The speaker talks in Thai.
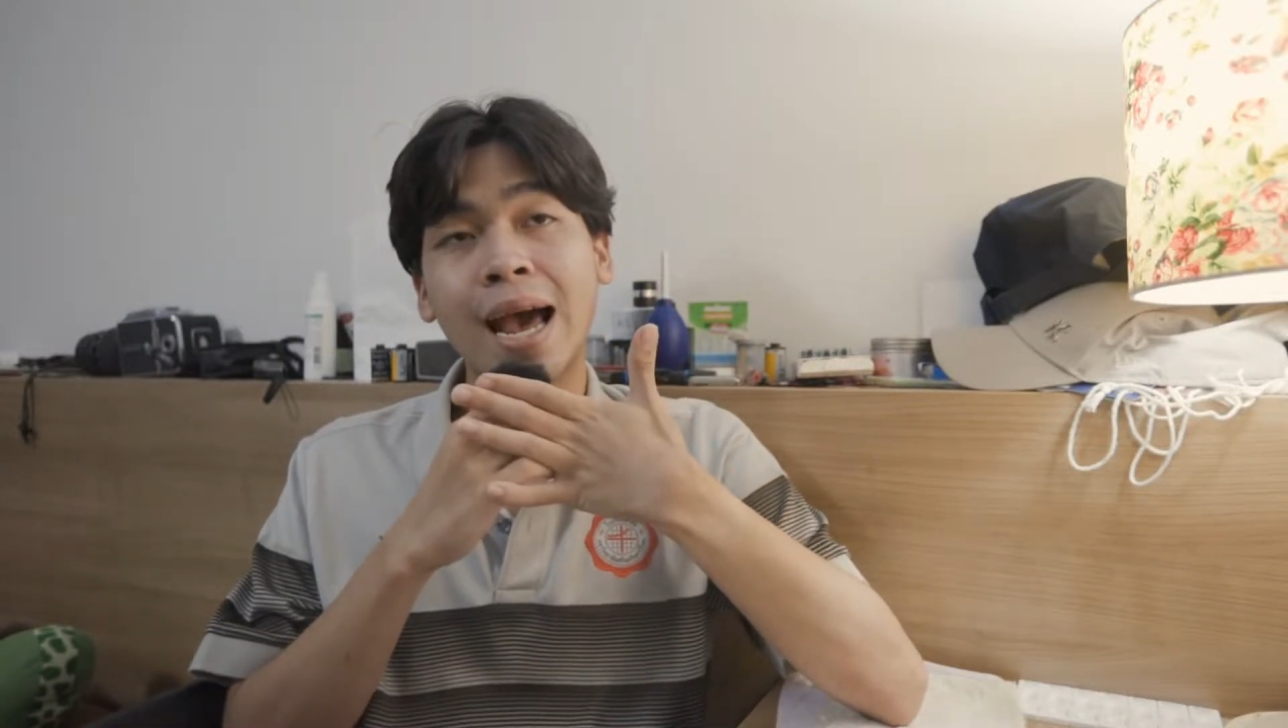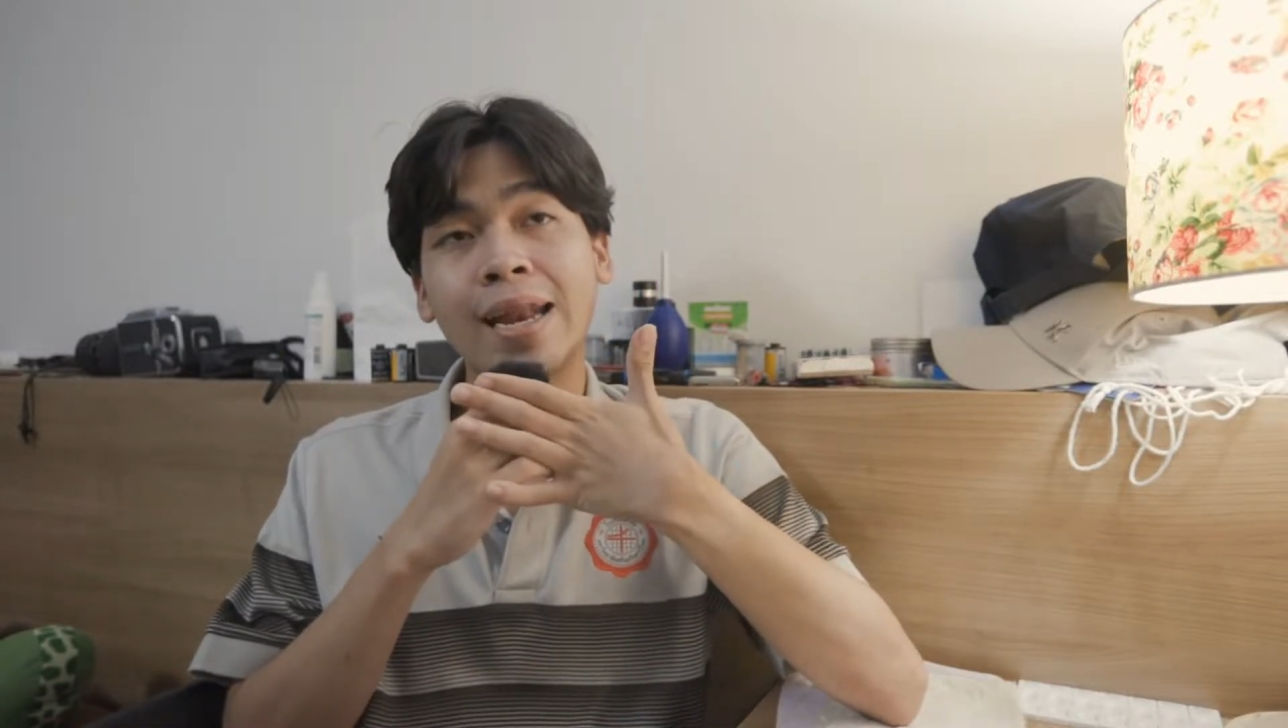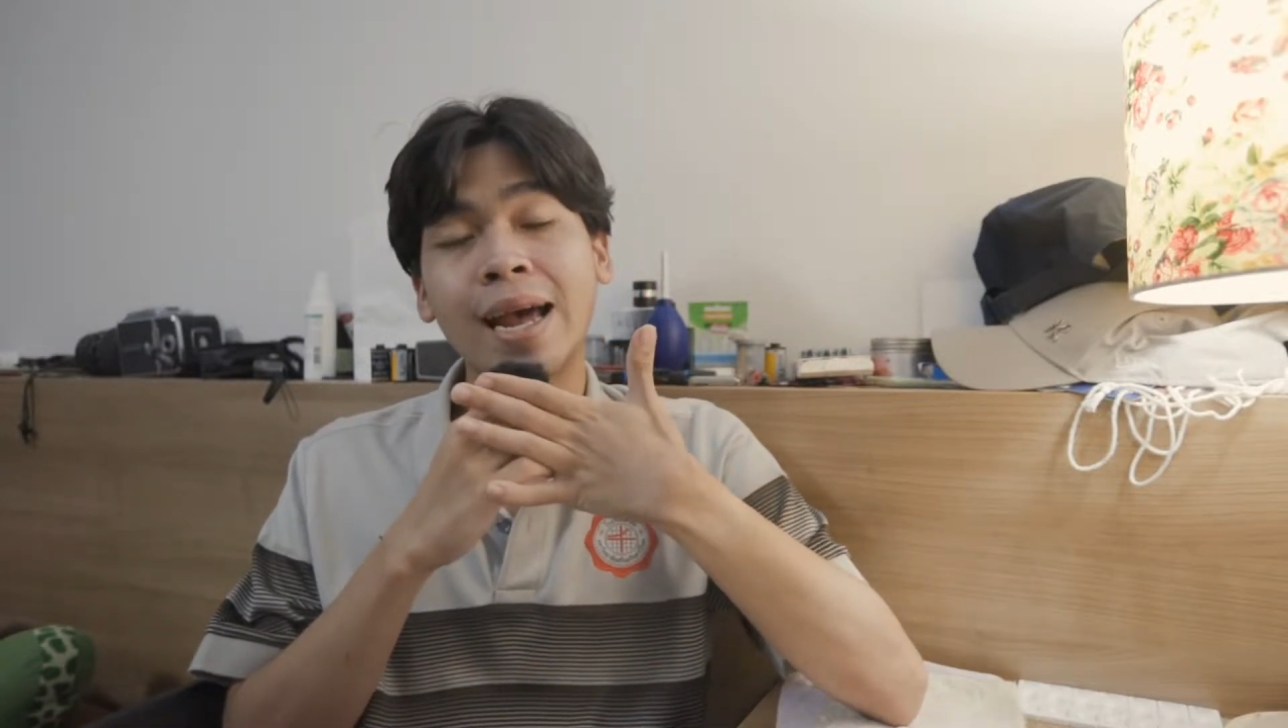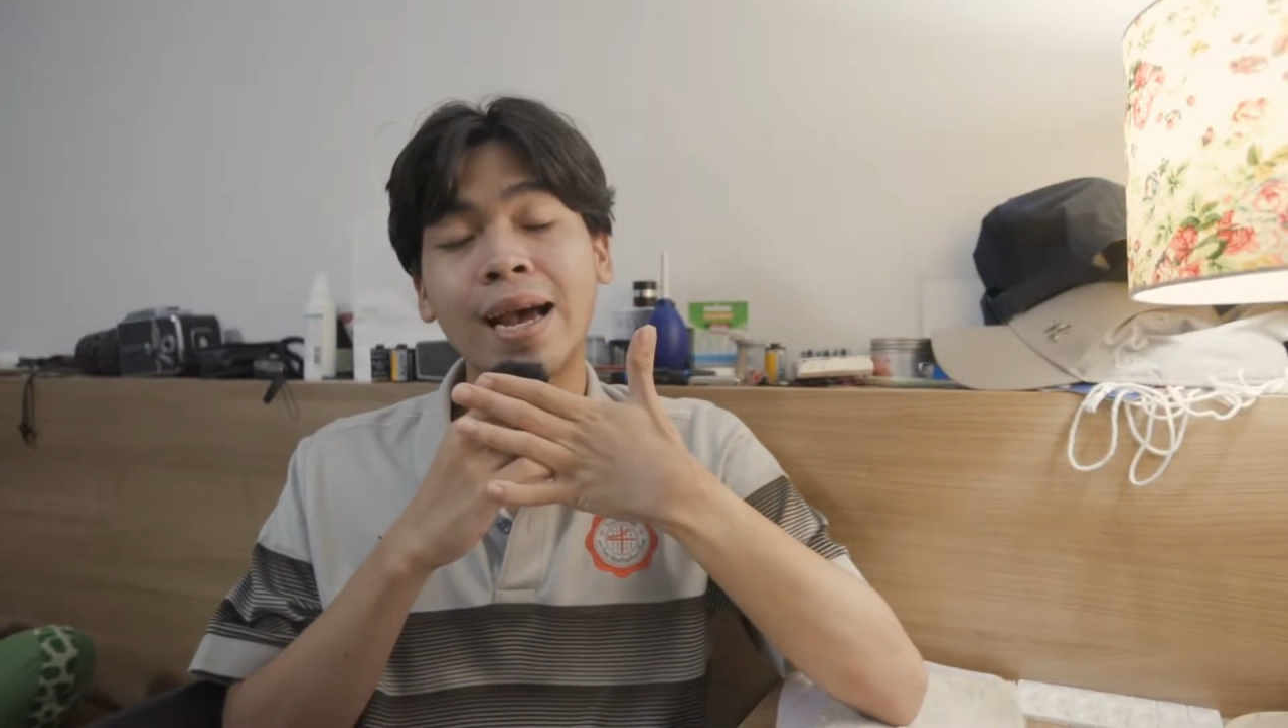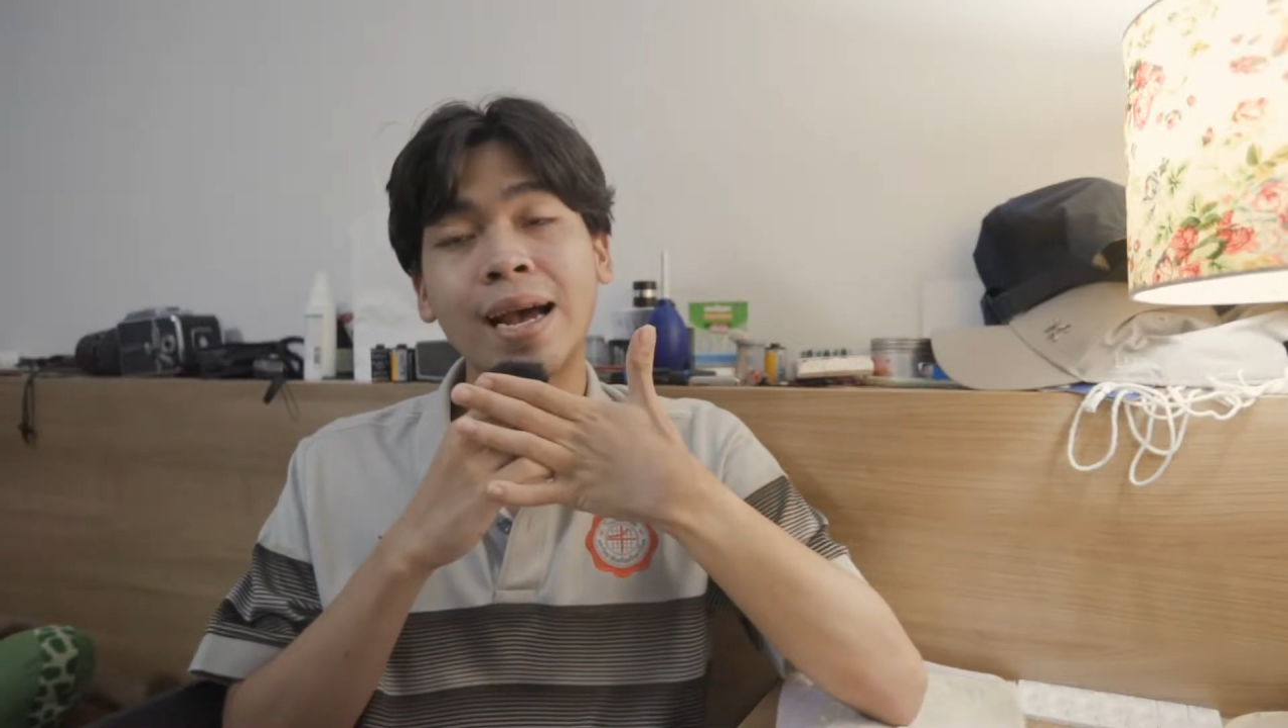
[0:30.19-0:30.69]
น
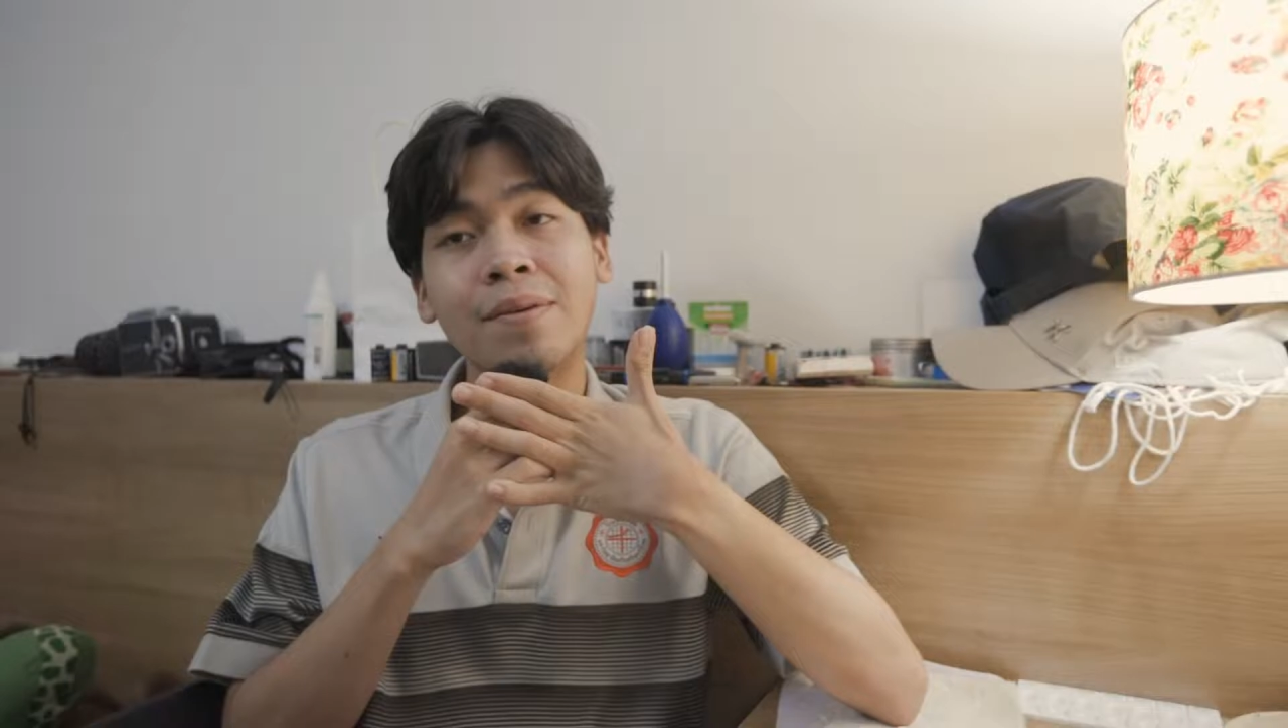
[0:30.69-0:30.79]
อะ